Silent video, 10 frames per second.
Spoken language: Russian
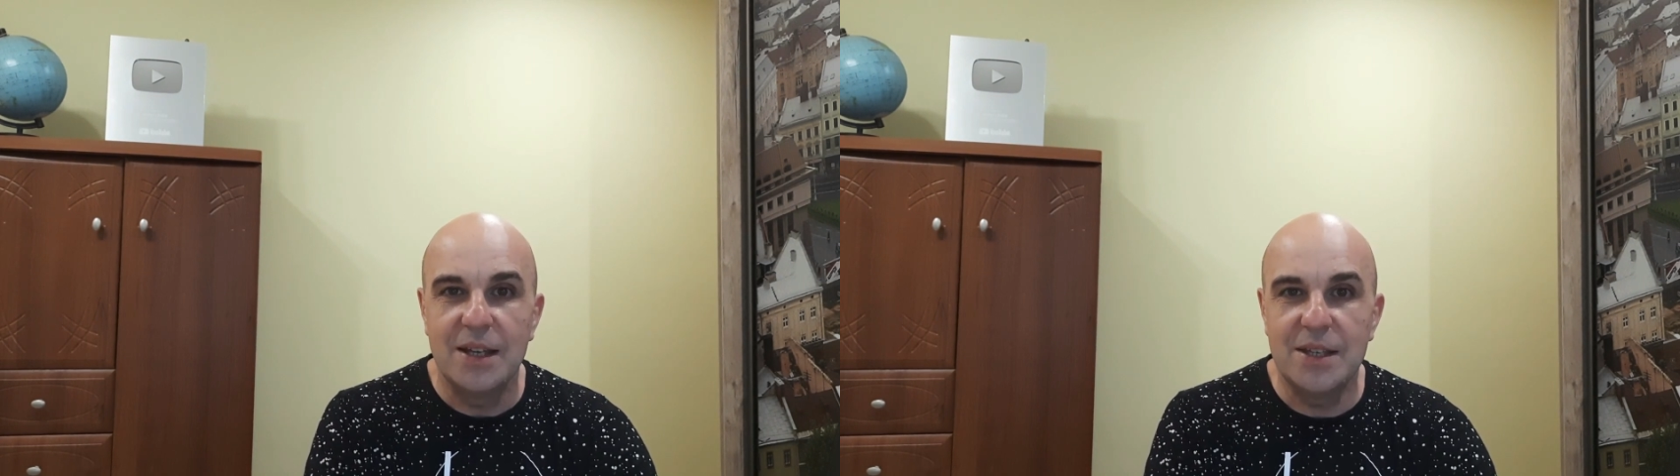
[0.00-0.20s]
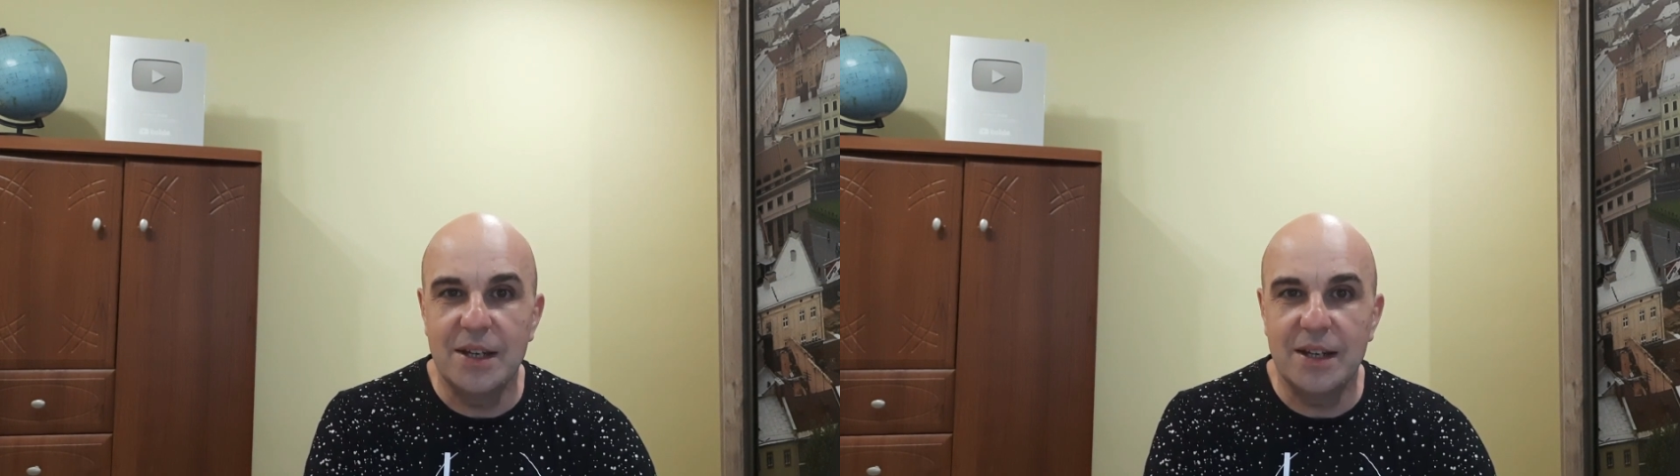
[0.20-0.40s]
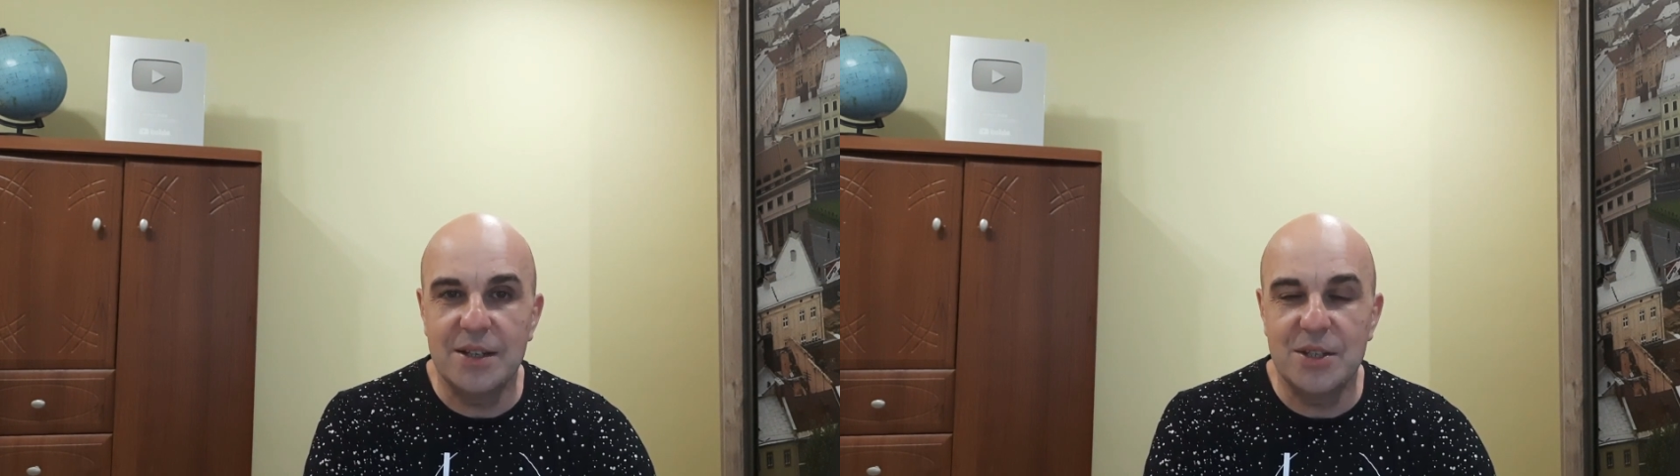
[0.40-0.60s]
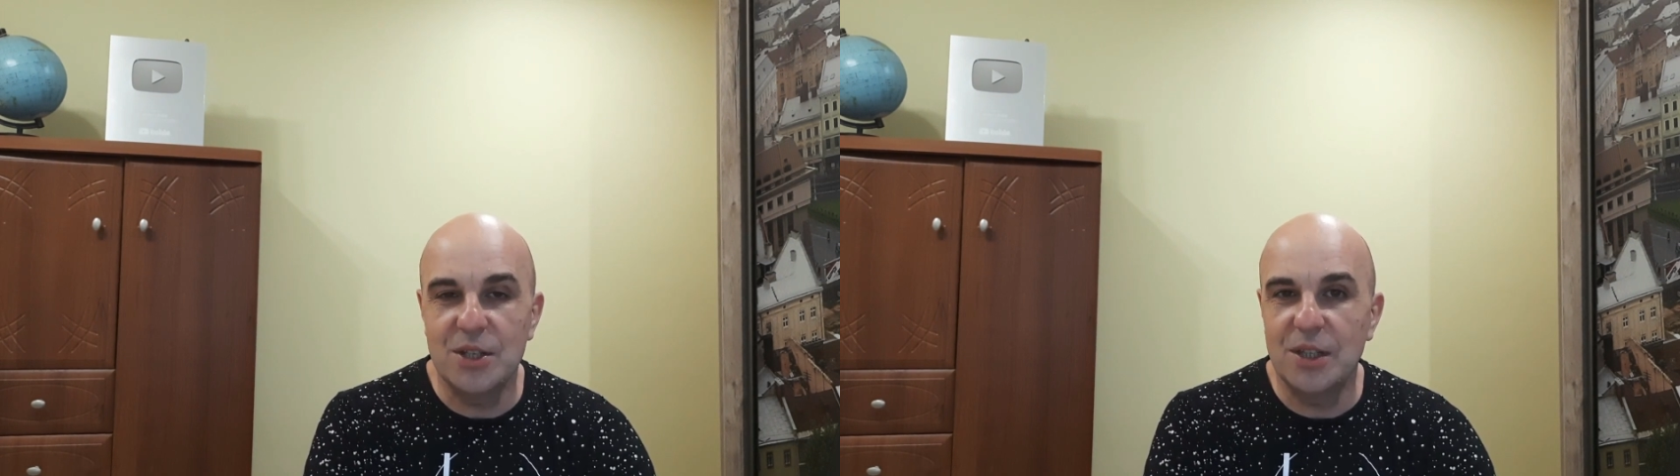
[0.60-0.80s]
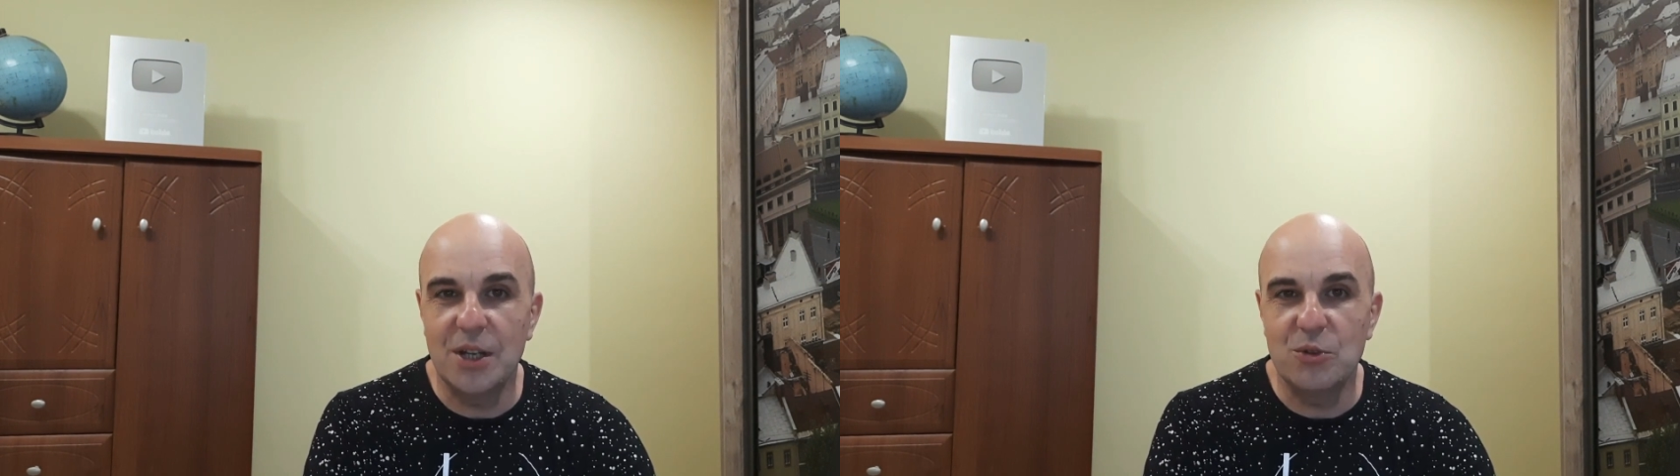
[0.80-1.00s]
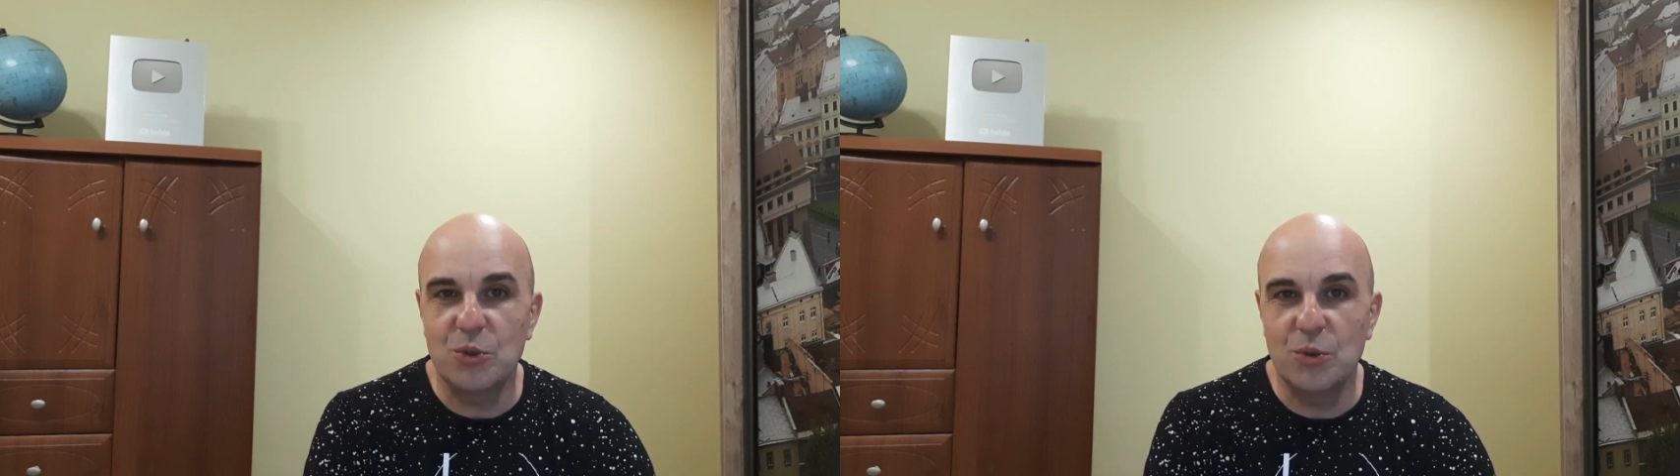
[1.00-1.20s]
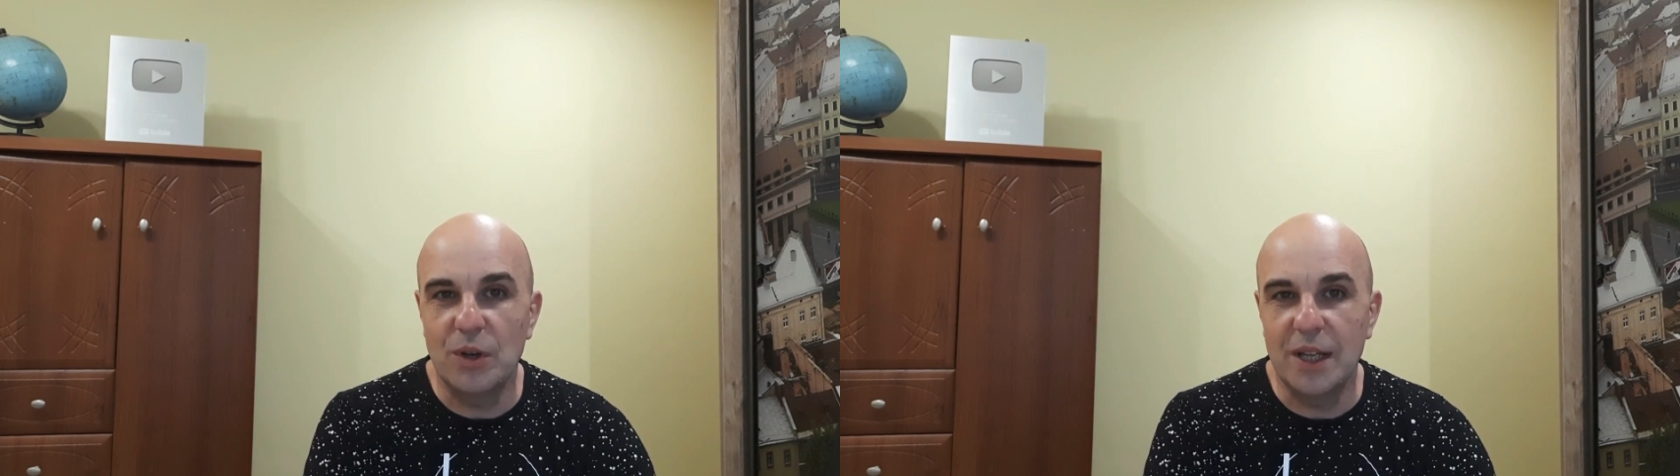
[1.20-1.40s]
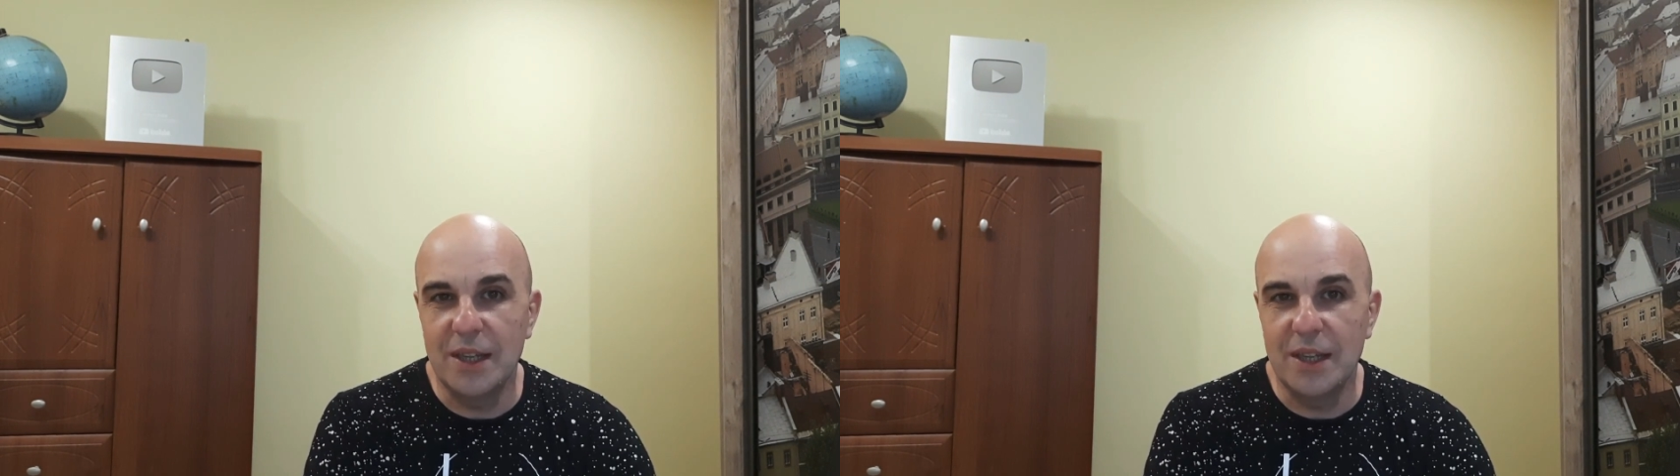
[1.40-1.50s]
я считаю, что